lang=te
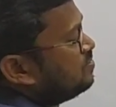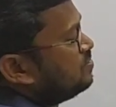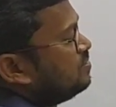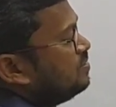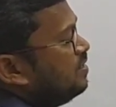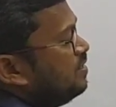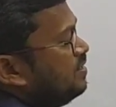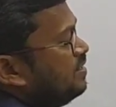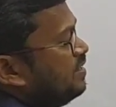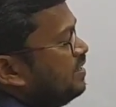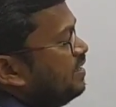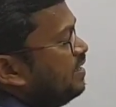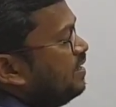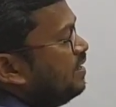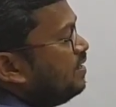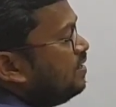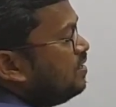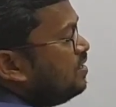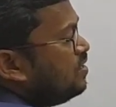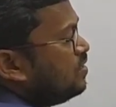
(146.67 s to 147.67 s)
అవుతుందంటే
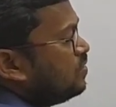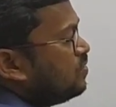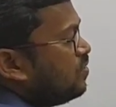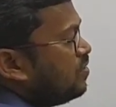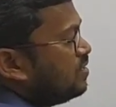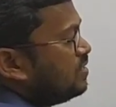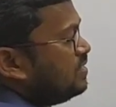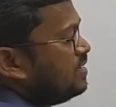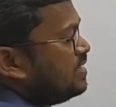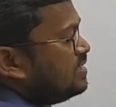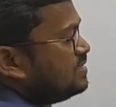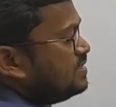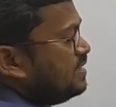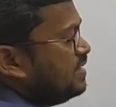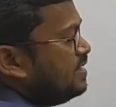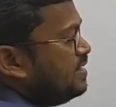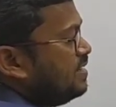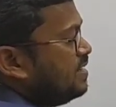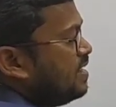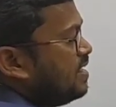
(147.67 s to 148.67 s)
టోటల్ చేస్తే
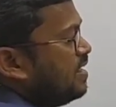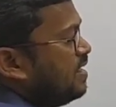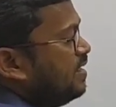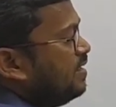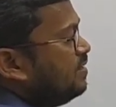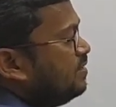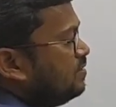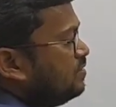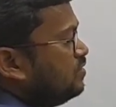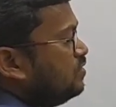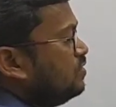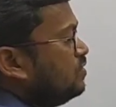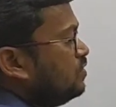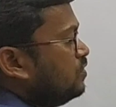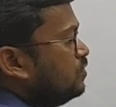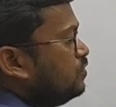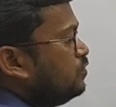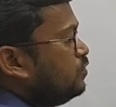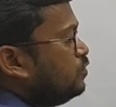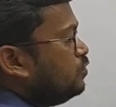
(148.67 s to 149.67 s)
నైన్
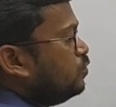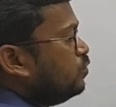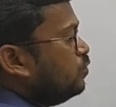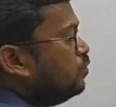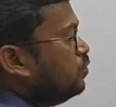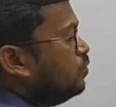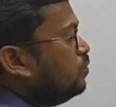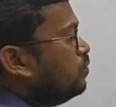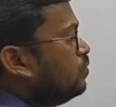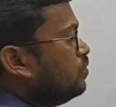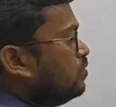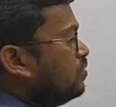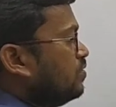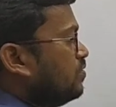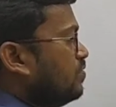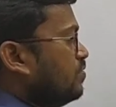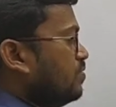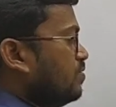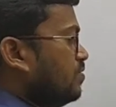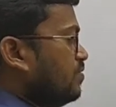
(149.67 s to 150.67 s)
టూ
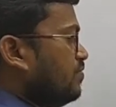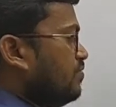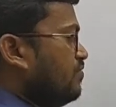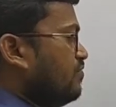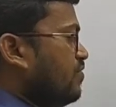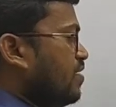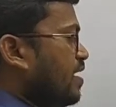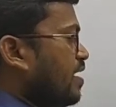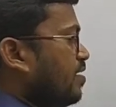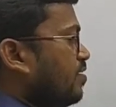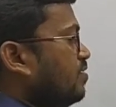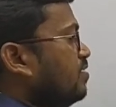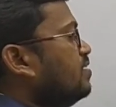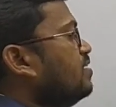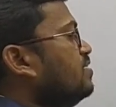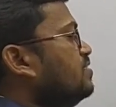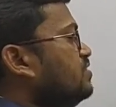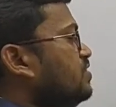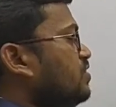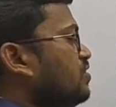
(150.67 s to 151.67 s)
ఫైవ్
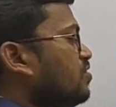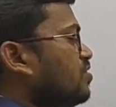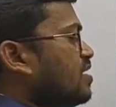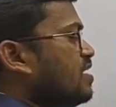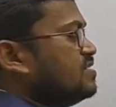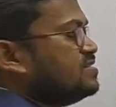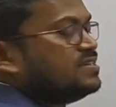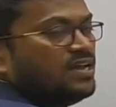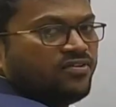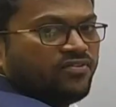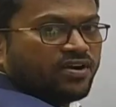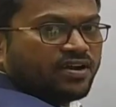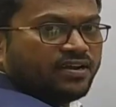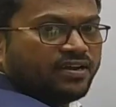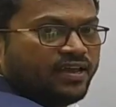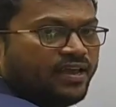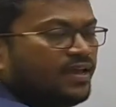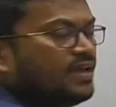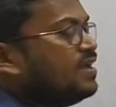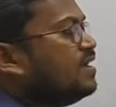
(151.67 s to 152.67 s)
ఈ జీరో రాసినా
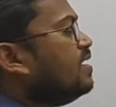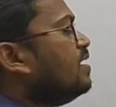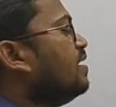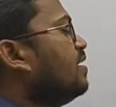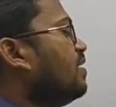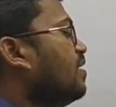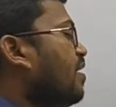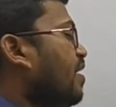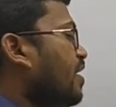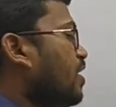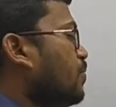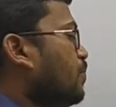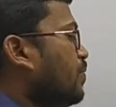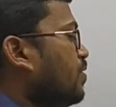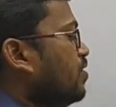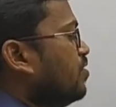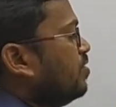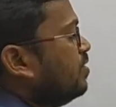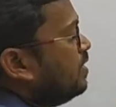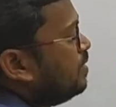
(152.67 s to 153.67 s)
ఒకటే
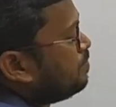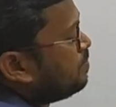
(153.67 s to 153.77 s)
రాయకపోయినా ఒకటి